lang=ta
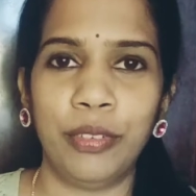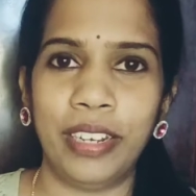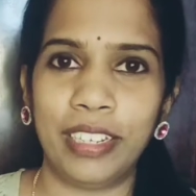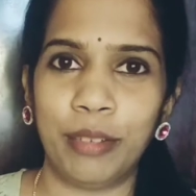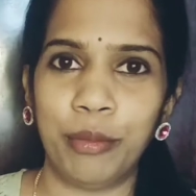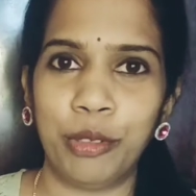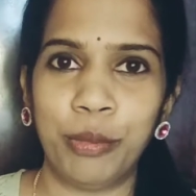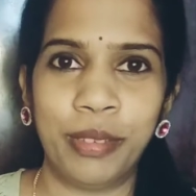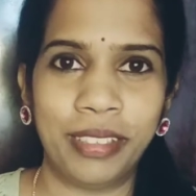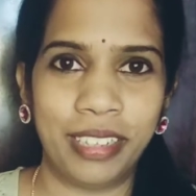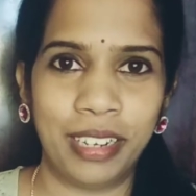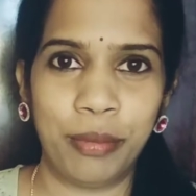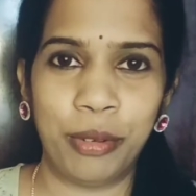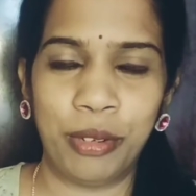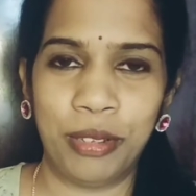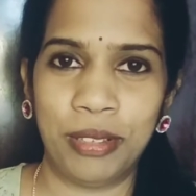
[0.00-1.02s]
வெல்கம் டு
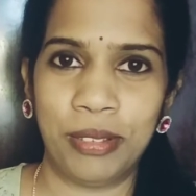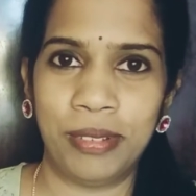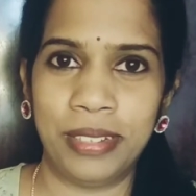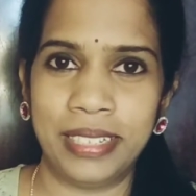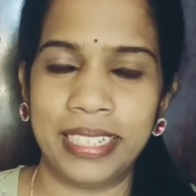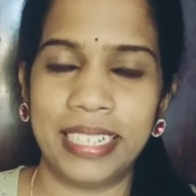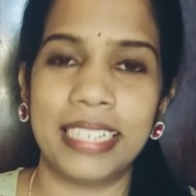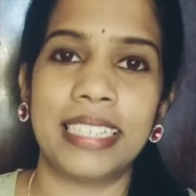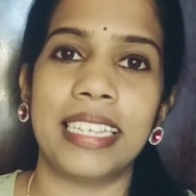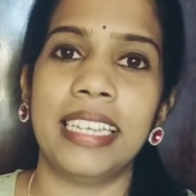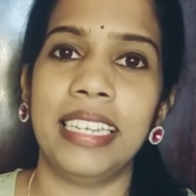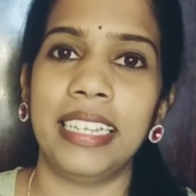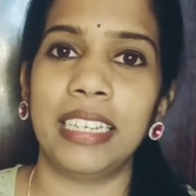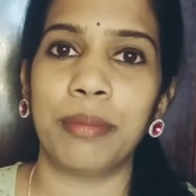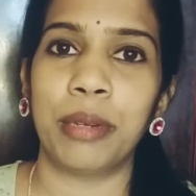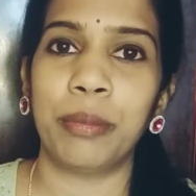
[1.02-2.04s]
மித்ரா பியூட்டி சொல்யூஷன்ஸ்
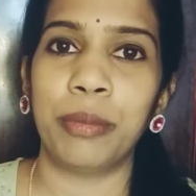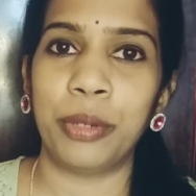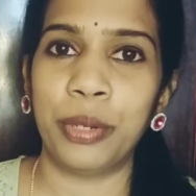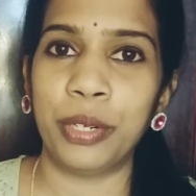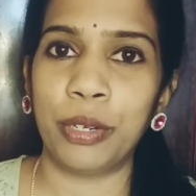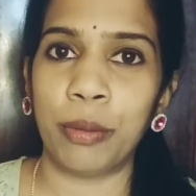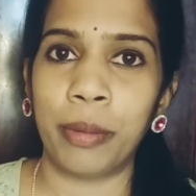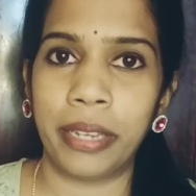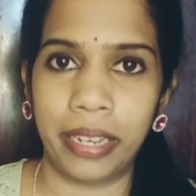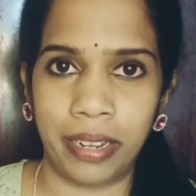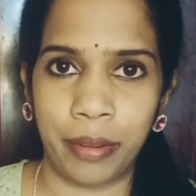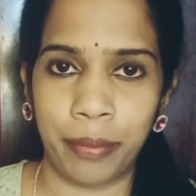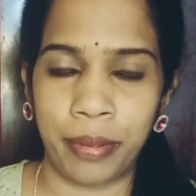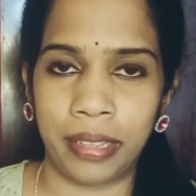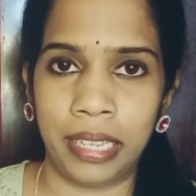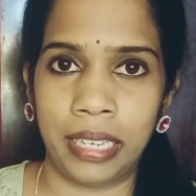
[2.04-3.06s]
இன்றைக்கி நம்ம பியூட்டி டாபிக்
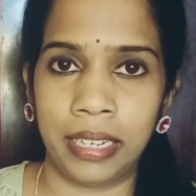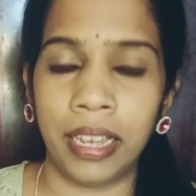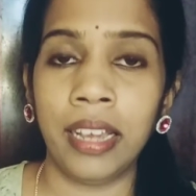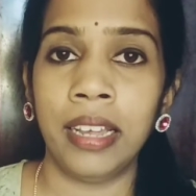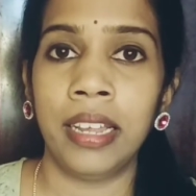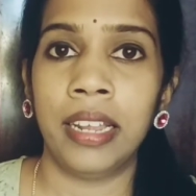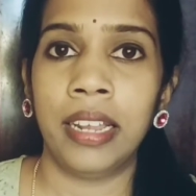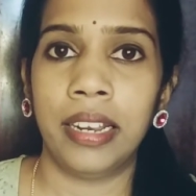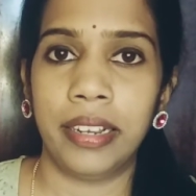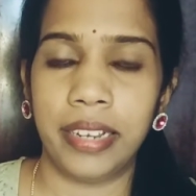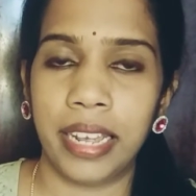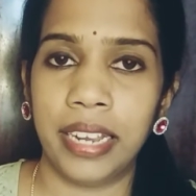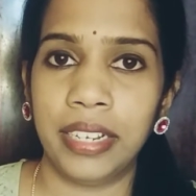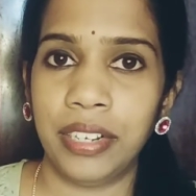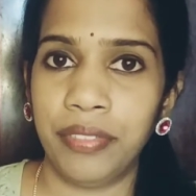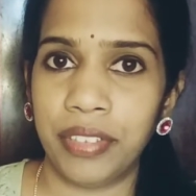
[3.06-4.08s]
என்னென்னு பார்த்தீங்கன்னா
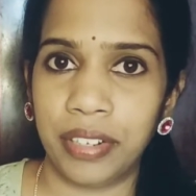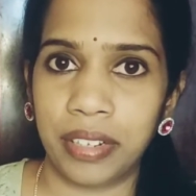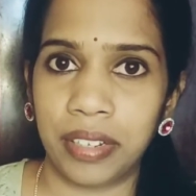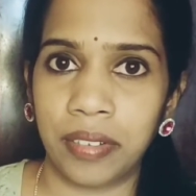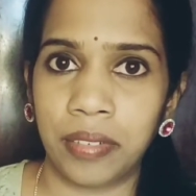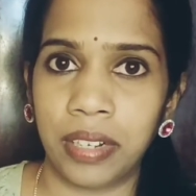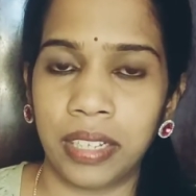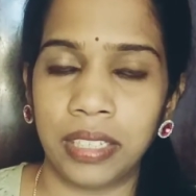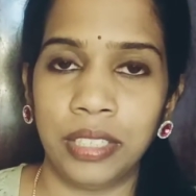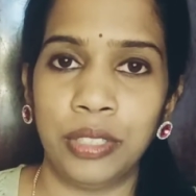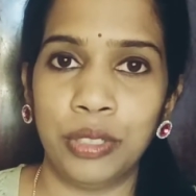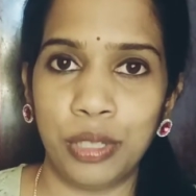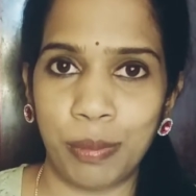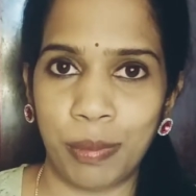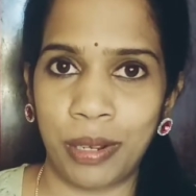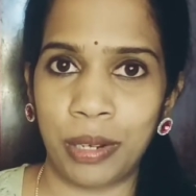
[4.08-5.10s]
டேண்ட்ரஃப் இருக்கவங்களுக்கு
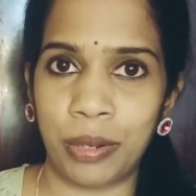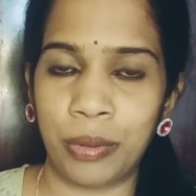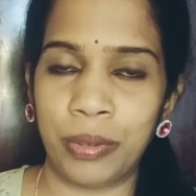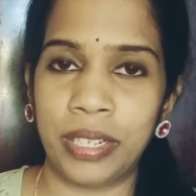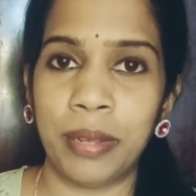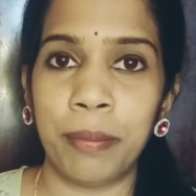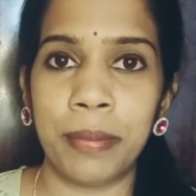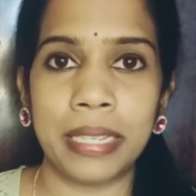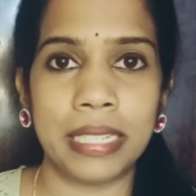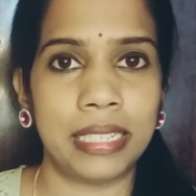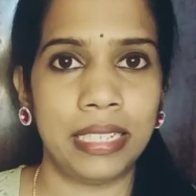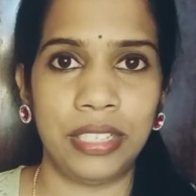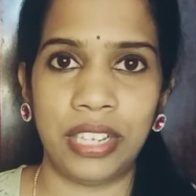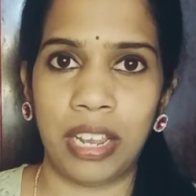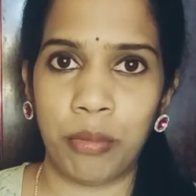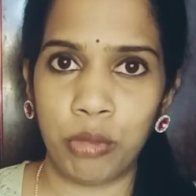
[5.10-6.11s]
யூஸ் பண்ணக்கூடிய பெஸ்ட்
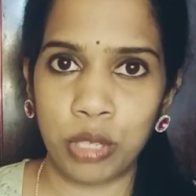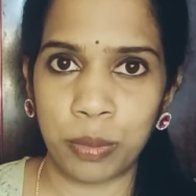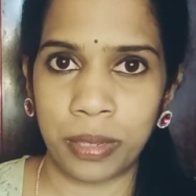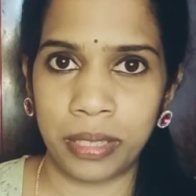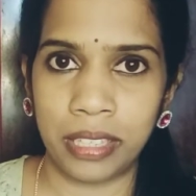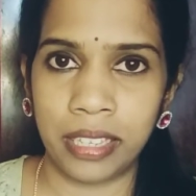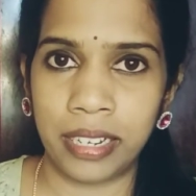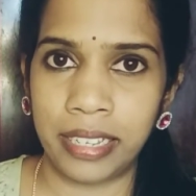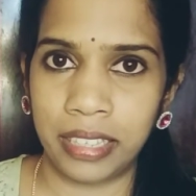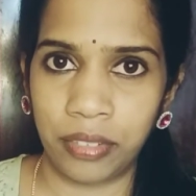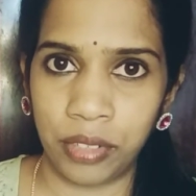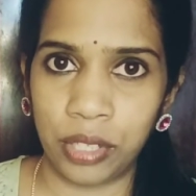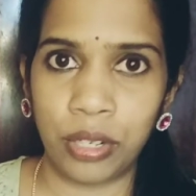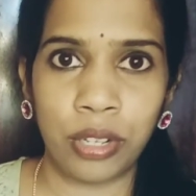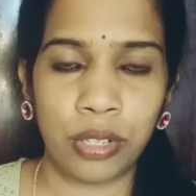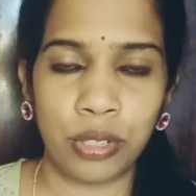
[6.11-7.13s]
ஷாம்பூஸ் பற்றி தான் நான் இந்த
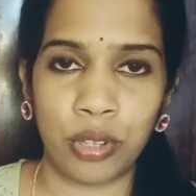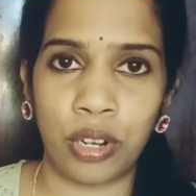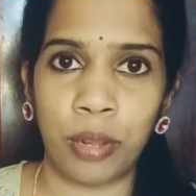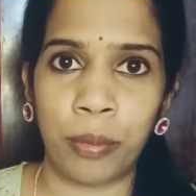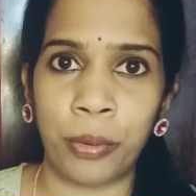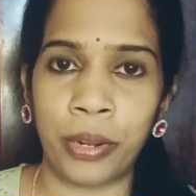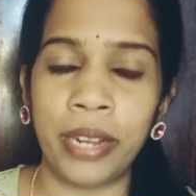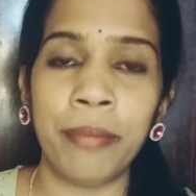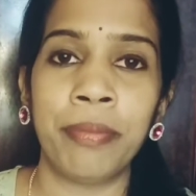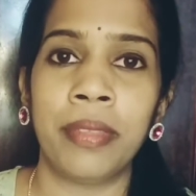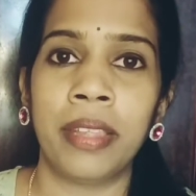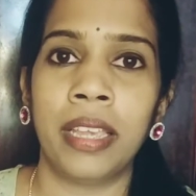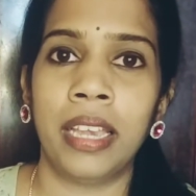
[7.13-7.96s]
வீடியோவில் சொல்ல போகிறேன்